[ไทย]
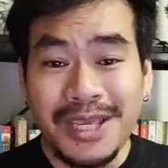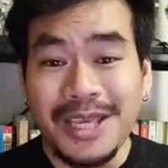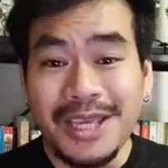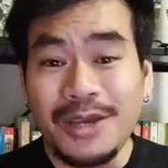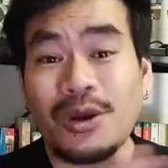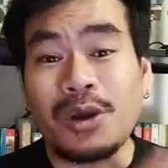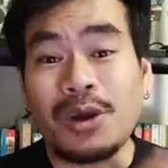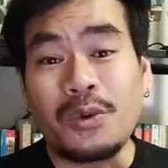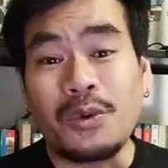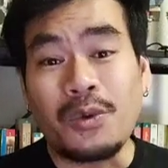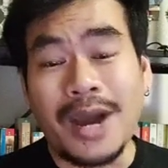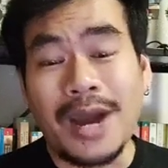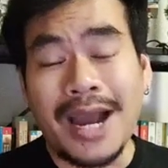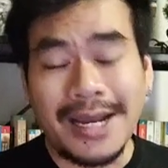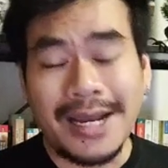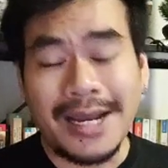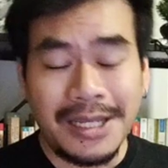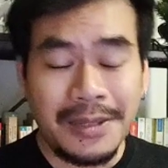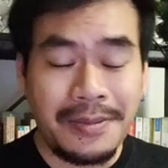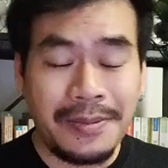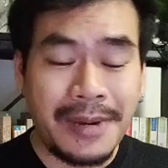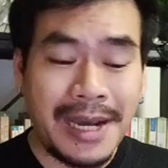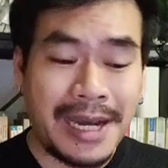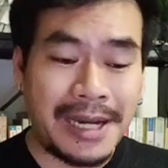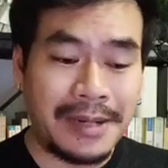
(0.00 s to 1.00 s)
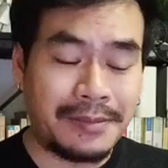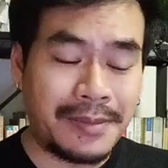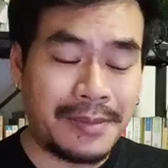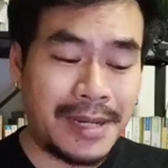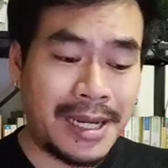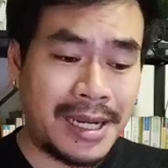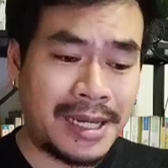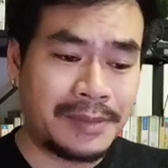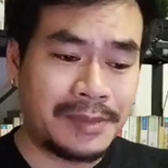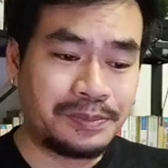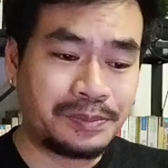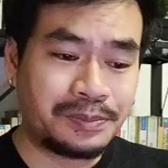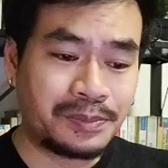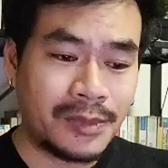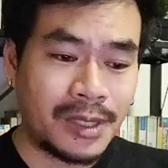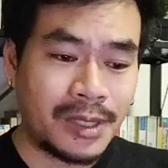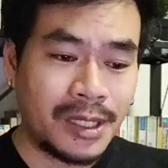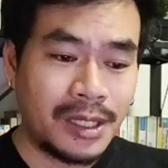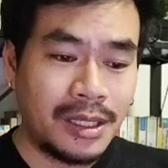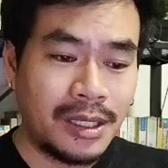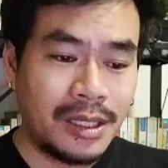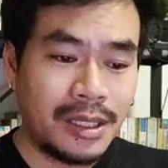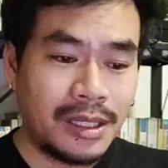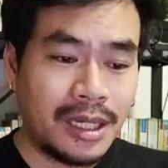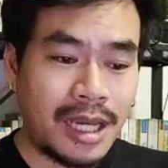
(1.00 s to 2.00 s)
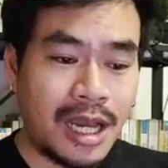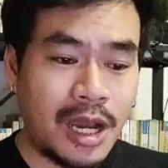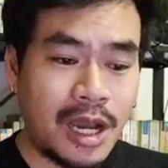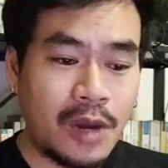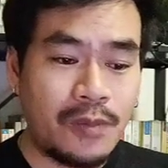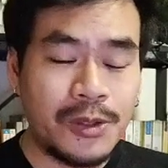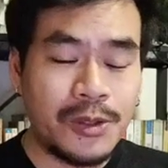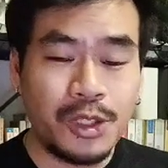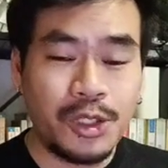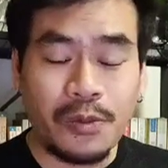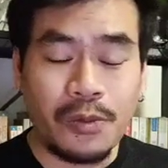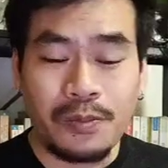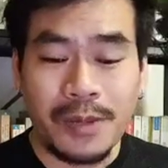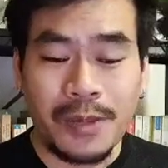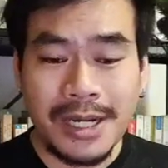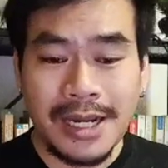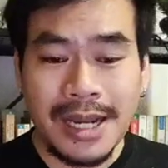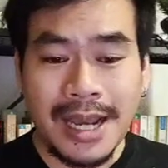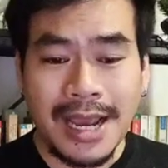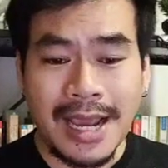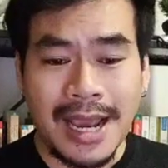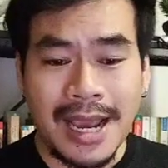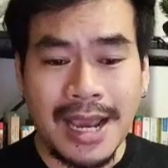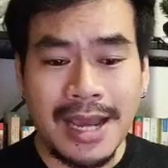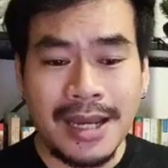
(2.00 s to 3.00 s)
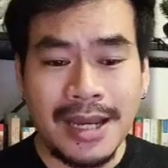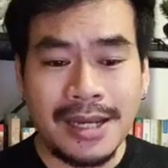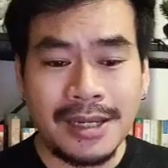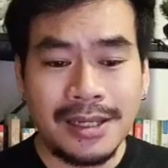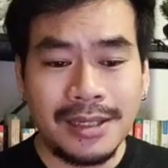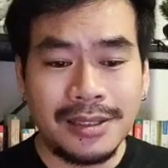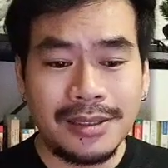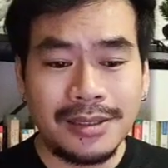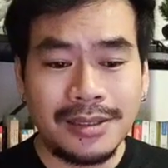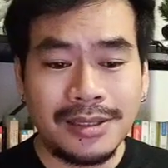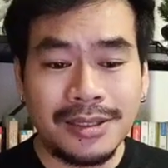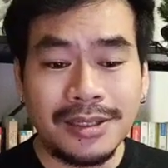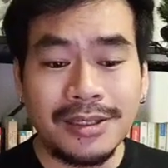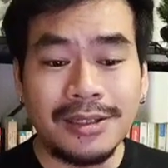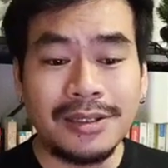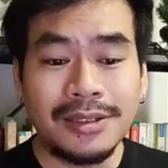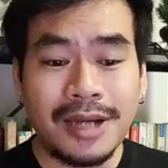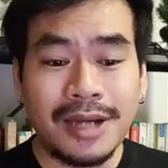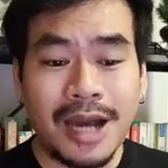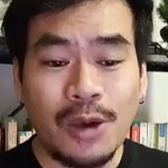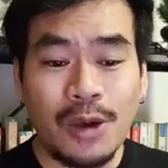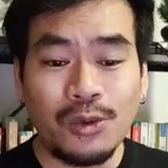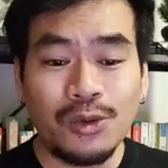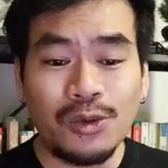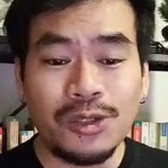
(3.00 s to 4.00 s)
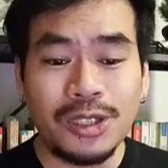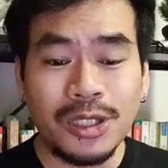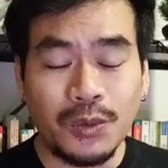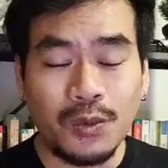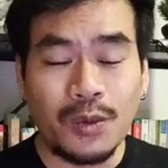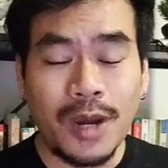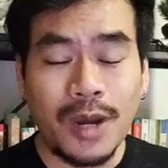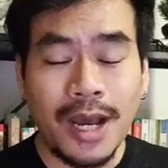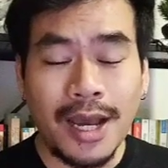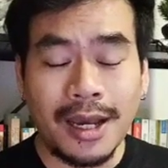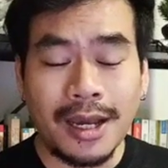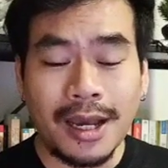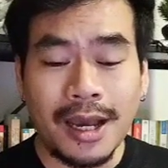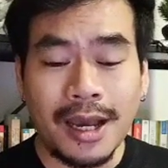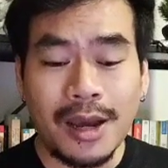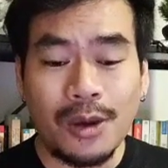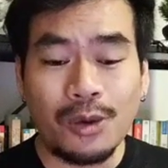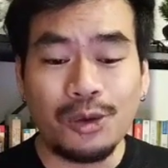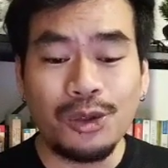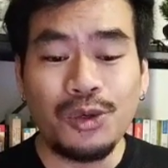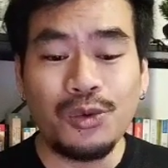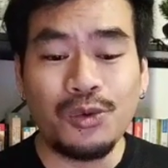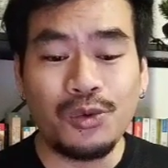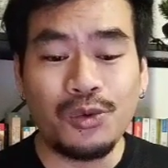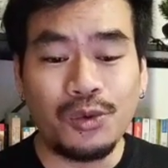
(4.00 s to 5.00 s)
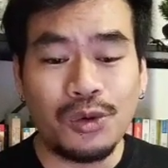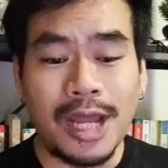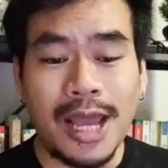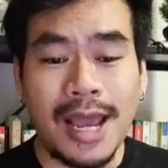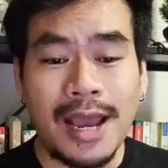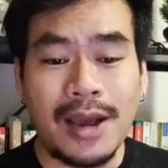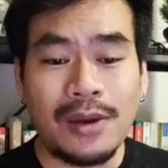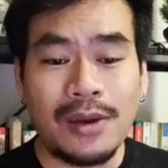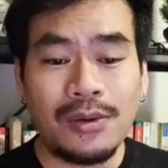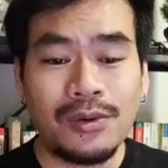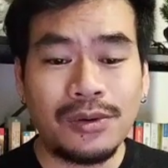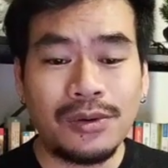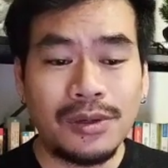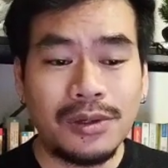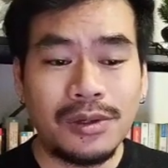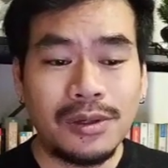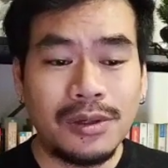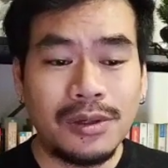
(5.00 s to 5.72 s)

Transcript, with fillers: ปีกว่าๆที่ผ่านมา เขาประสบปัญหาคือเขารู้สึกว่าเขาอยู่แล้ว